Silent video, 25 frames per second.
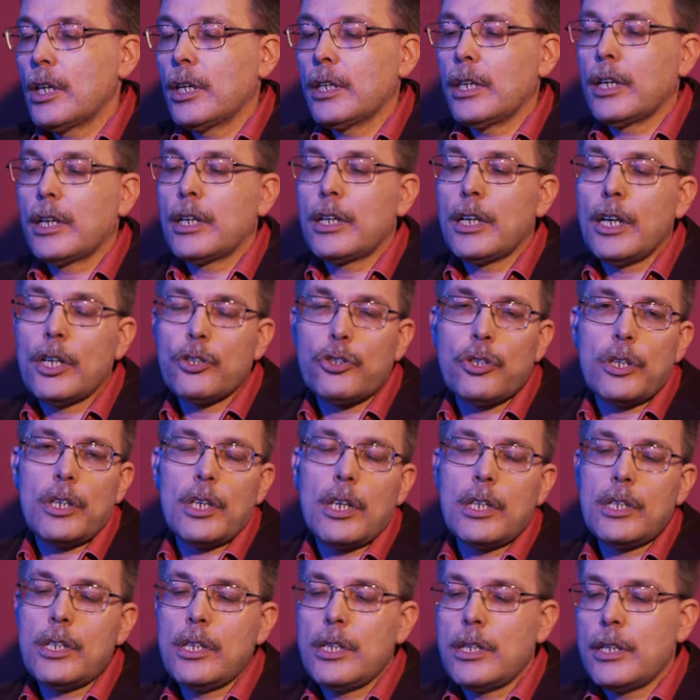когда каждый
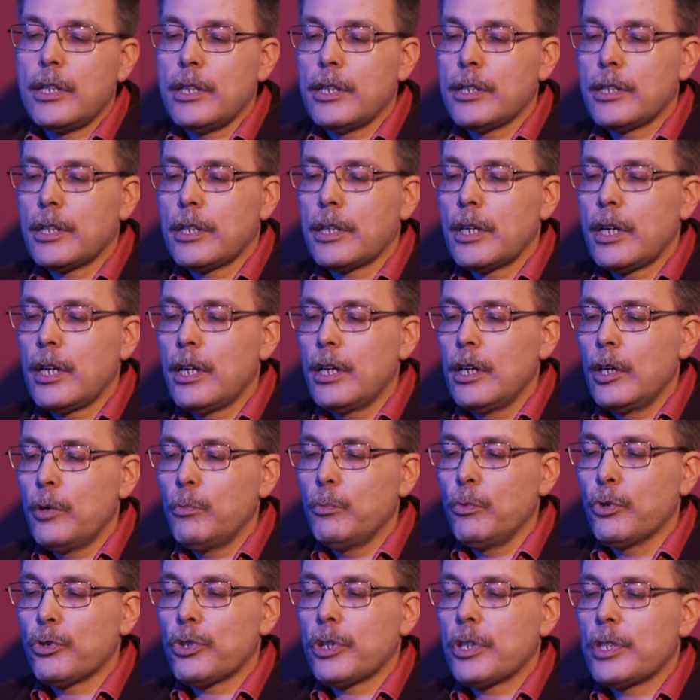носитель языка
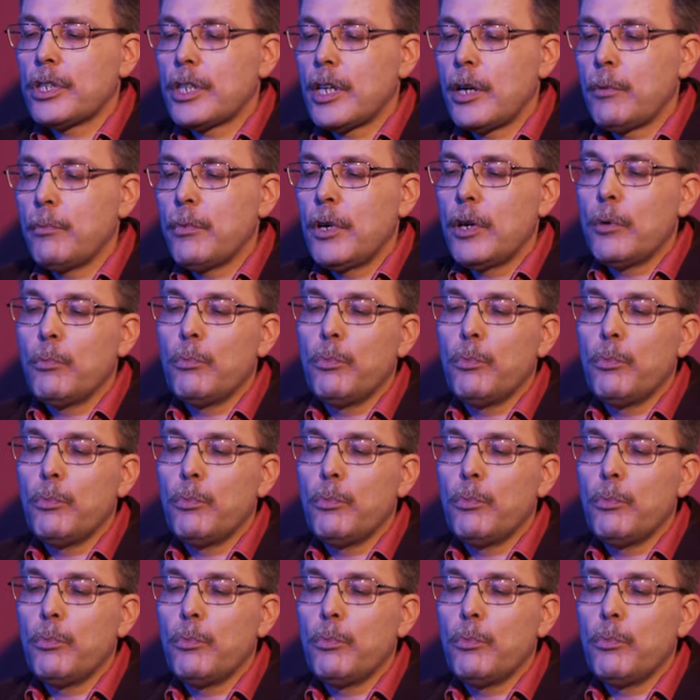может сам